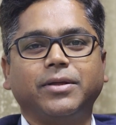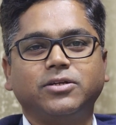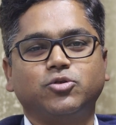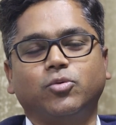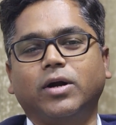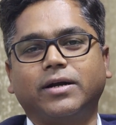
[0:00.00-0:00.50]

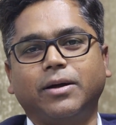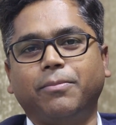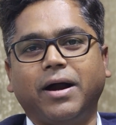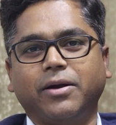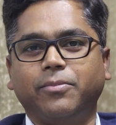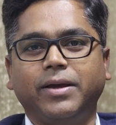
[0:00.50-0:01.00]
আমাদের সুগারটা
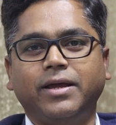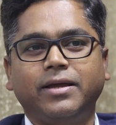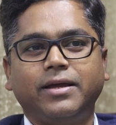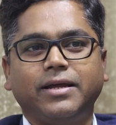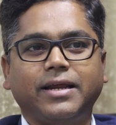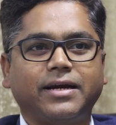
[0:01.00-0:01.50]
বাড়বে
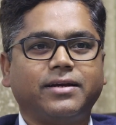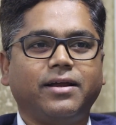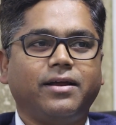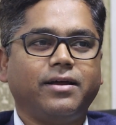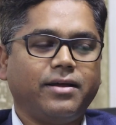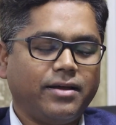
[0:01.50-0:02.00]
এটা একটা
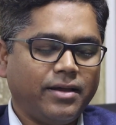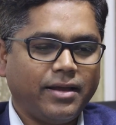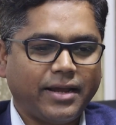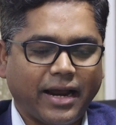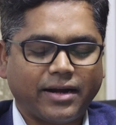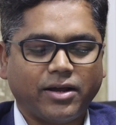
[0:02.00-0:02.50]

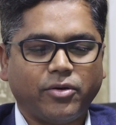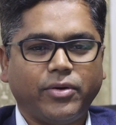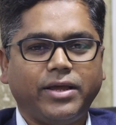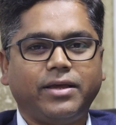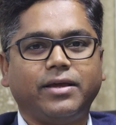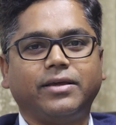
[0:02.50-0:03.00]

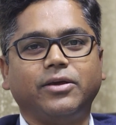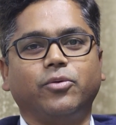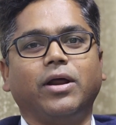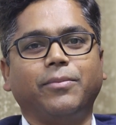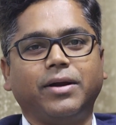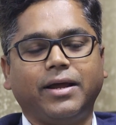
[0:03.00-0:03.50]
ক্যাটাগরিকে কি
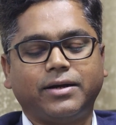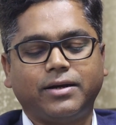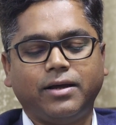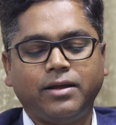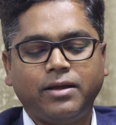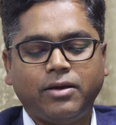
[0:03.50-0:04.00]
করে আমরা
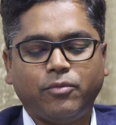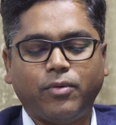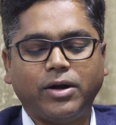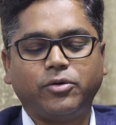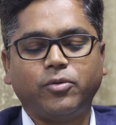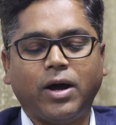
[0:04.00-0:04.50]
একটা
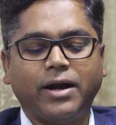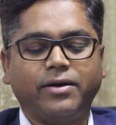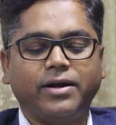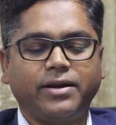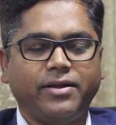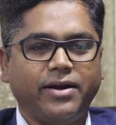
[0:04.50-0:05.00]
ওয়ান টু
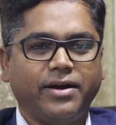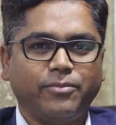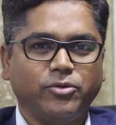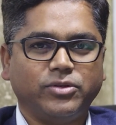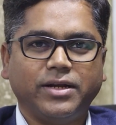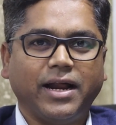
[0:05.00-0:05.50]
হান্ড্রেড
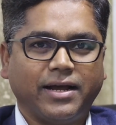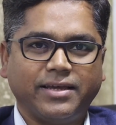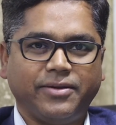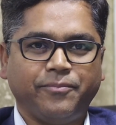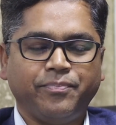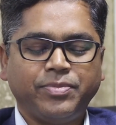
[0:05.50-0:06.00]
গ্রেডের মধ্যে
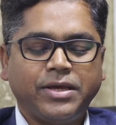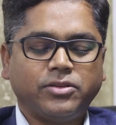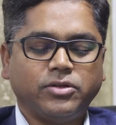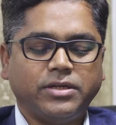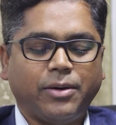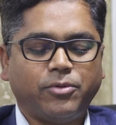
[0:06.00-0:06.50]
রাখি
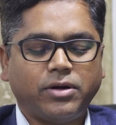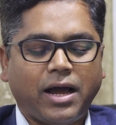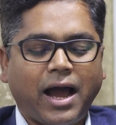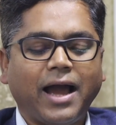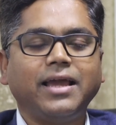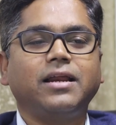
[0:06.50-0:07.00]
তো যেমন
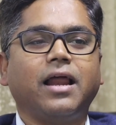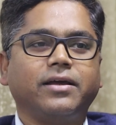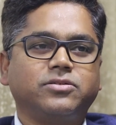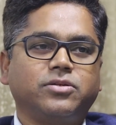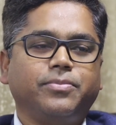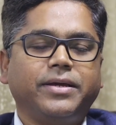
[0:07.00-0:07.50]
হাই
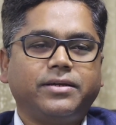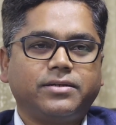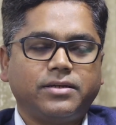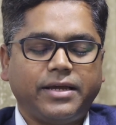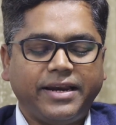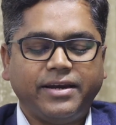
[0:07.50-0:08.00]
গ্লাইসেমিক
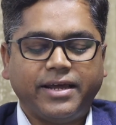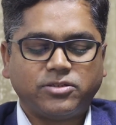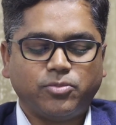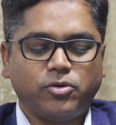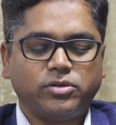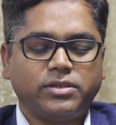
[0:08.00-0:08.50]

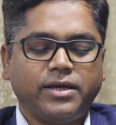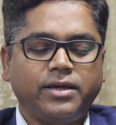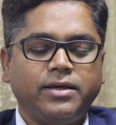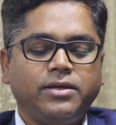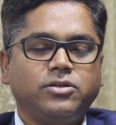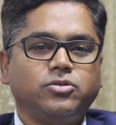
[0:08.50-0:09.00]
ইন্ডেক্স বলতে
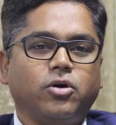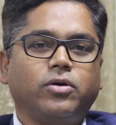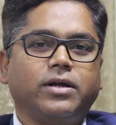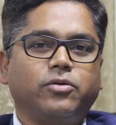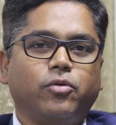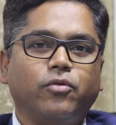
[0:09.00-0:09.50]

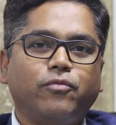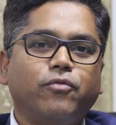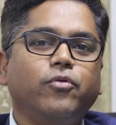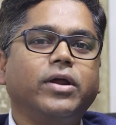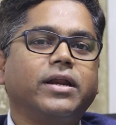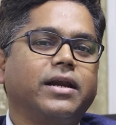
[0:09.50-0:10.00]
যখন কোনো
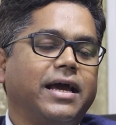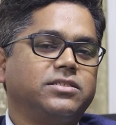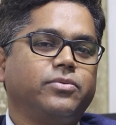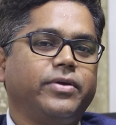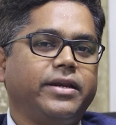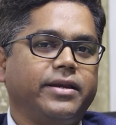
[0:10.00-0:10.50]
ফুডের
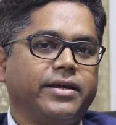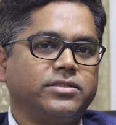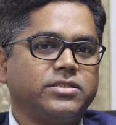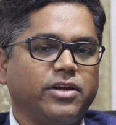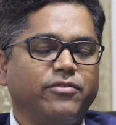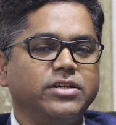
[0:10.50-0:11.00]
গ্লাইসেমিক
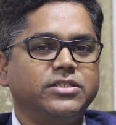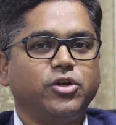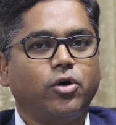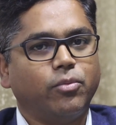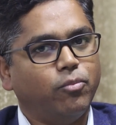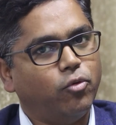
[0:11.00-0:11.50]
ইন্ডেক্স
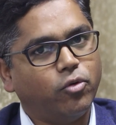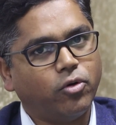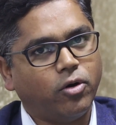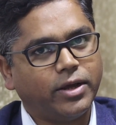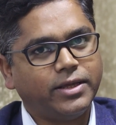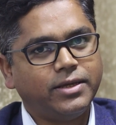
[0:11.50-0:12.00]
সেভেন্টি অর মোর
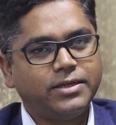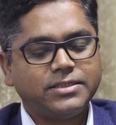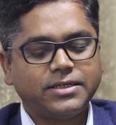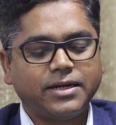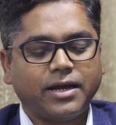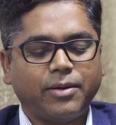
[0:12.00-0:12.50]
হয়
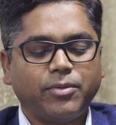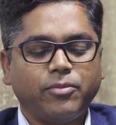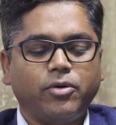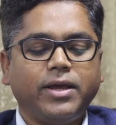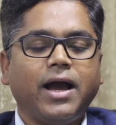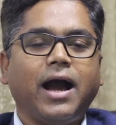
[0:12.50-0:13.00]
সেটাকে আমরা
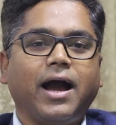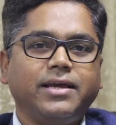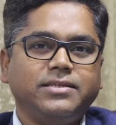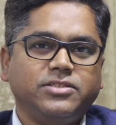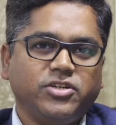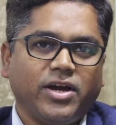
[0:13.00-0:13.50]
বলি হাই
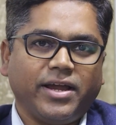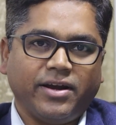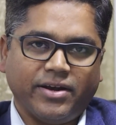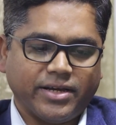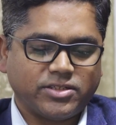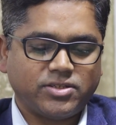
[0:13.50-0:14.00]
জিআই
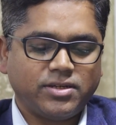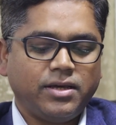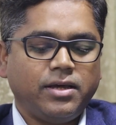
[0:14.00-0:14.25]
ইন্ডেক্স